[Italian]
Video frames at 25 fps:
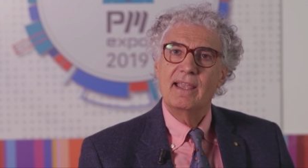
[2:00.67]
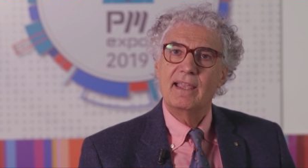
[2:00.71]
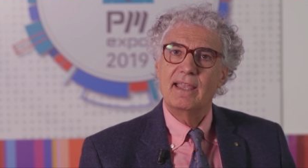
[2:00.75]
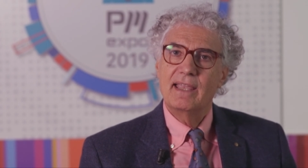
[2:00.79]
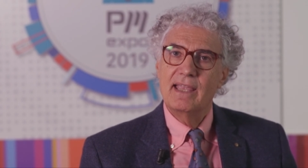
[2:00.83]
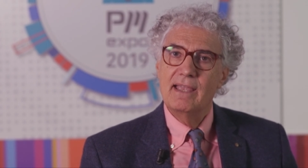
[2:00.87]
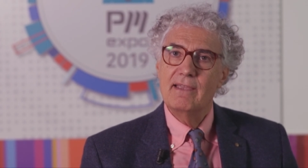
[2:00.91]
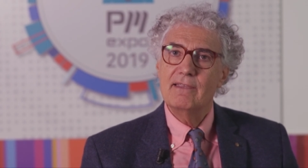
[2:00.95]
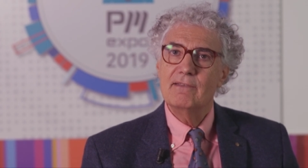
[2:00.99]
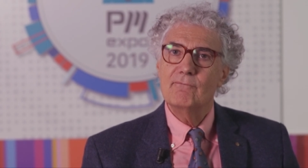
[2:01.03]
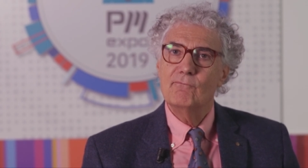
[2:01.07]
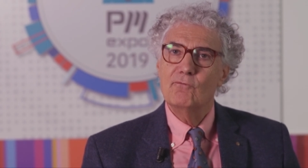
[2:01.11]

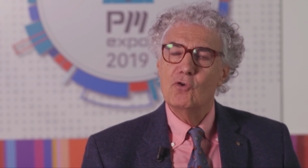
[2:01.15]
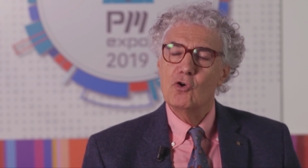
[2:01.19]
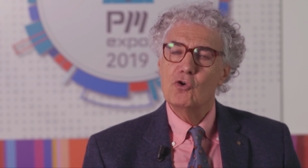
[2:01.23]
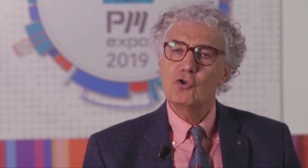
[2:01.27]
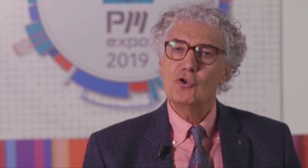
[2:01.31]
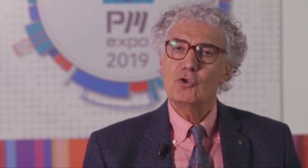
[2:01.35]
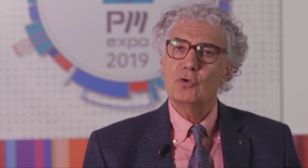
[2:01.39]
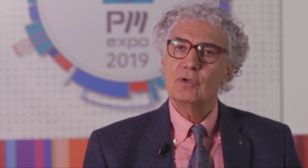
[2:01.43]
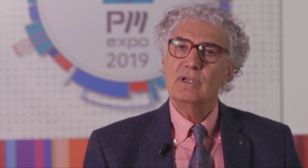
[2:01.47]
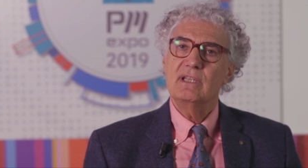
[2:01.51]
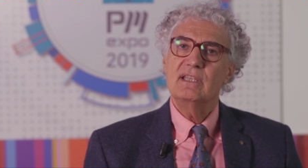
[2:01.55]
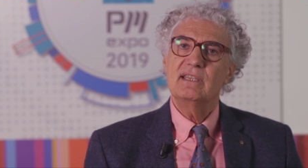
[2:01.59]
che
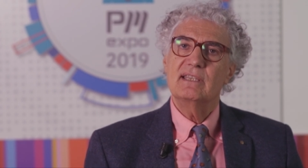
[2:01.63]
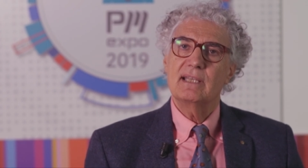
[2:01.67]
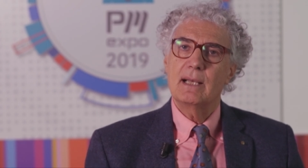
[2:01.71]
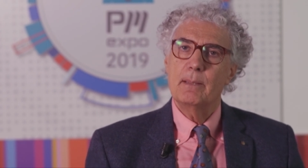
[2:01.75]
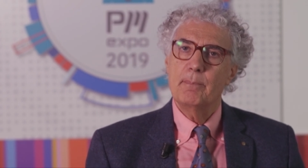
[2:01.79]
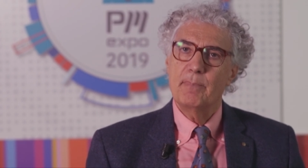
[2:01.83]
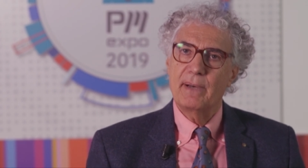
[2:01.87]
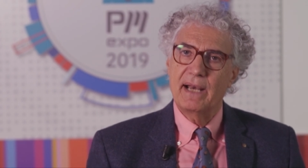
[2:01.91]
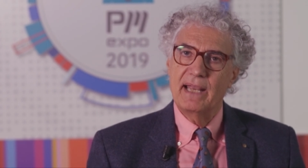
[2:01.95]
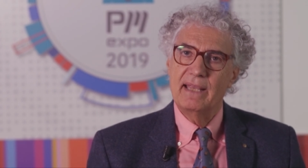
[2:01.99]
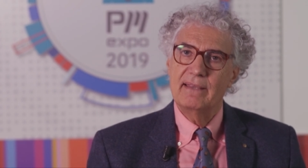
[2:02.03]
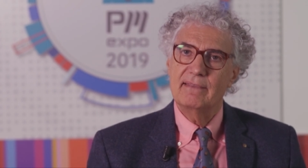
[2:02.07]
vogliono
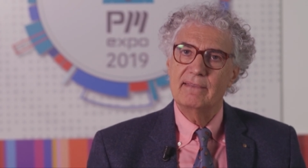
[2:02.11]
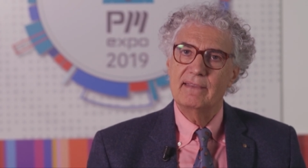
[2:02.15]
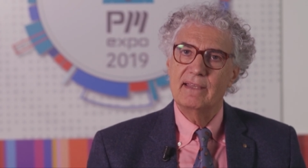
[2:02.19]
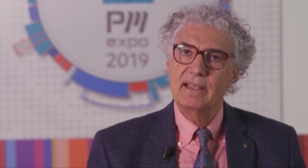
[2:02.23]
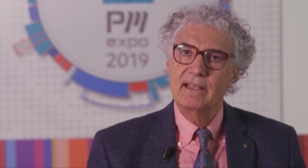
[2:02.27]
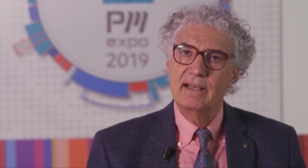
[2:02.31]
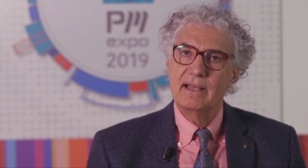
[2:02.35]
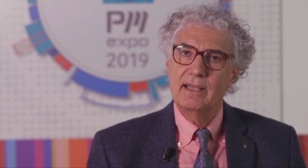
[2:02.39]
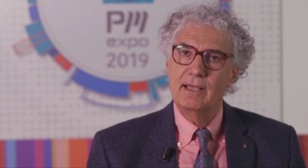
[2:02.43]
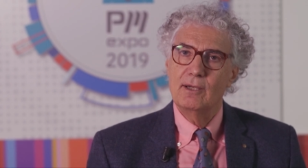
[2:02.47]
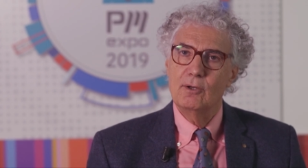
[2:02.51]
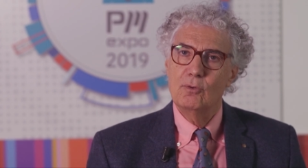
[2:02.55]

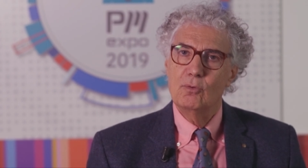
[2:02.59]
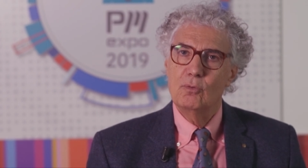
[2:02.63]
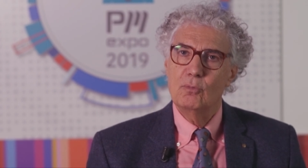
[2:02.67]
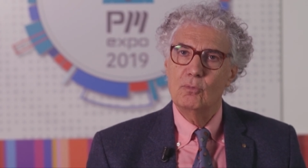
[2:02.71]
intraprendere